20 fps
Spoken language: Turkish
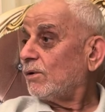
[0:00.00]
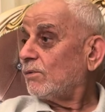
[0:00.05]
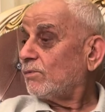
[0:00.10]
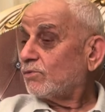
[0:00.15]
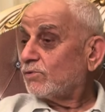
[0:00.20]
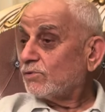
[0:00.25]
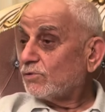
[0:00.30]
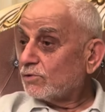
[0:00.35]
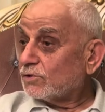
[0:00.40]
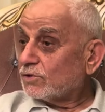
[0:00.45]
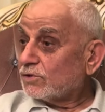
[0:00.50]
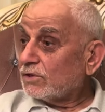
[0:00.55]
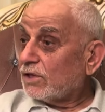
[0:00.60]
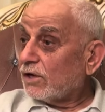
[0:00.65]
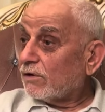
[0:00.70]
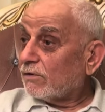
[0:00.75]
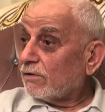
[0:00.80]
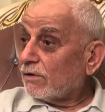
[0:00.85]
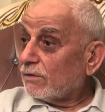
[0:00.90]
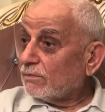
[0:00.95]
Bunu
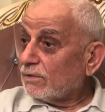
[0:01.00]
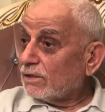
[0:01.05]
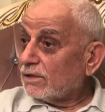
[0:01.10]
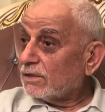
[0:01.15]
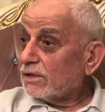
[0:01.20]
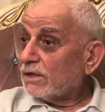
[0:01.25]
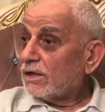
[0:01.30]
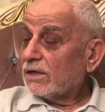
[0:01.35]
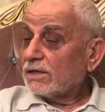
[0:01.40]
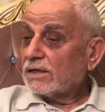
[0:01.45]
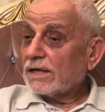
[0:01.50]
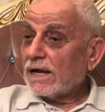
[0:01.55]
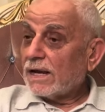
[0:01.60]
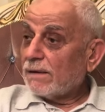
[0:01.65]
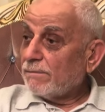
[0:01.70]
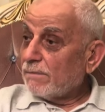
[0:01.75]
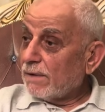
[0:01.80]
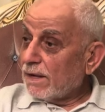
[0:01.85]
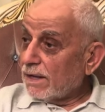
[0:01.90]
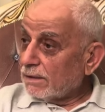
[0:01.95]
devamlı
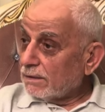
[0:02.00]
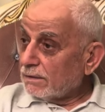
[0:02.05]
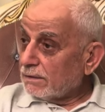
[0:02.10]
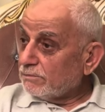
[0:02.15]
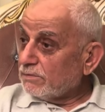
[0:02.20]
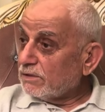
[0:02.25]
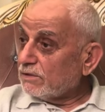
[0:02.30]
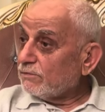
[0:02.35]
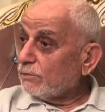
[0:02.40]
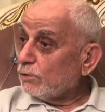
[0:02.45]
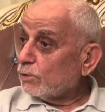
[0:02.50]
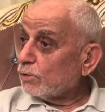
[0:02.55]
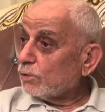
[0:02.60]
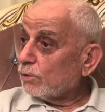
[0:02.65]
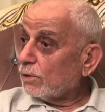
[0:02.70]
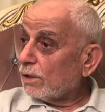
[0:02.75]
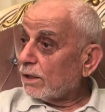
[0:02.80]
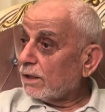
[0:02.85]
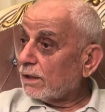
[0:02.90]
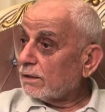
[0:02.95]
gelmen bir
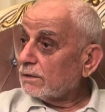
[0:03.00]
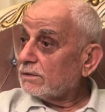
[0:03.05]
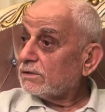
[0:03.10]
fiilullah,